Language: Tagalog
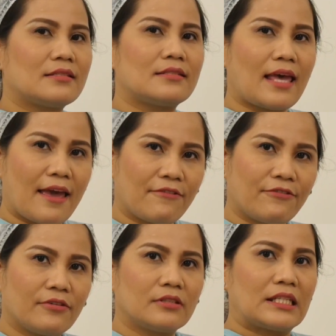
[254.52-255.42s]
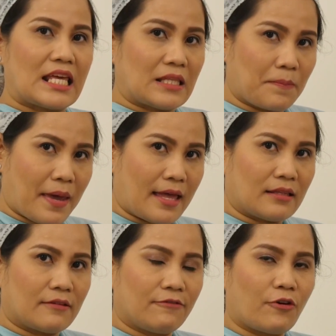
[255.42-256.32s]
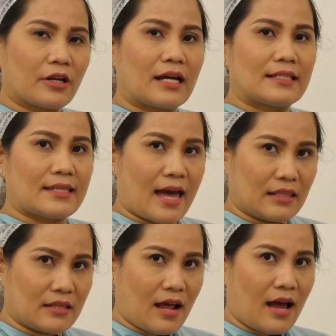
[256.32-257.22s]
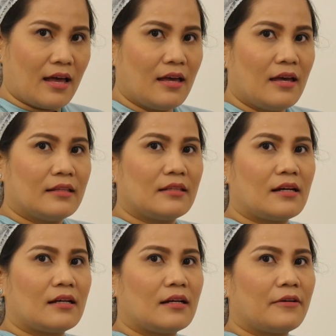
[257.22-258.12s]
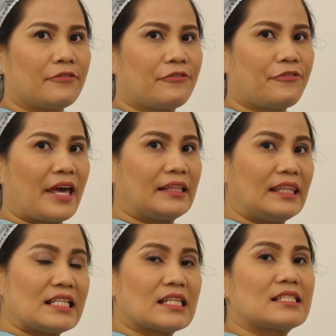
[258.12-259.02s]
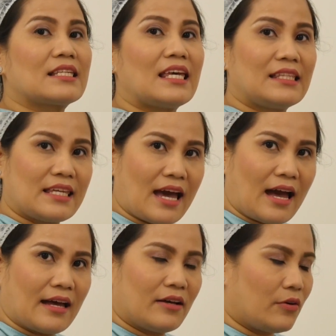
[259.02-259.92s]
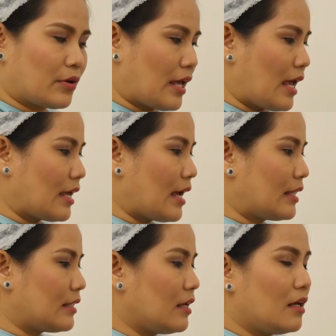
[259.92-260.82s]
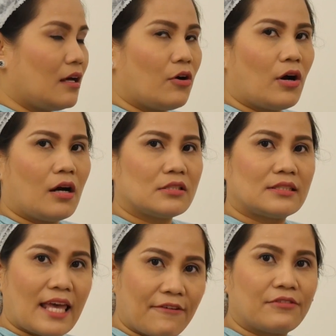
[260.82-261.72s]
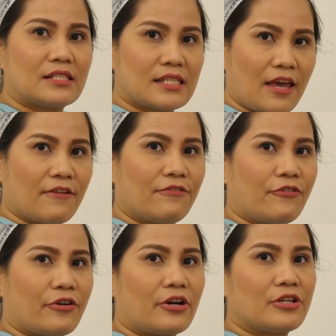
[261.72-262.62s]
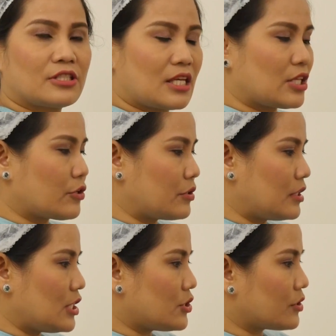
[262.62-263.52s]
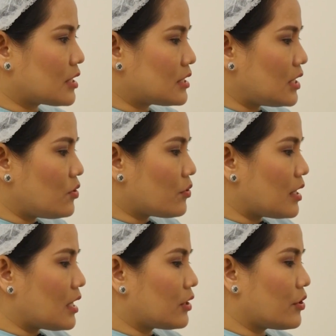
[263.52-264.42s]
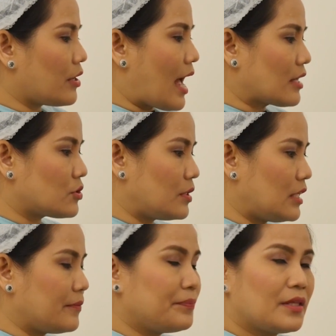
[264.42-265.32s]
safe treatment for Cassandra na friendly sa skin niya, okay? And uh, safe na safe for her skin condition. Kasi looking at her, actually,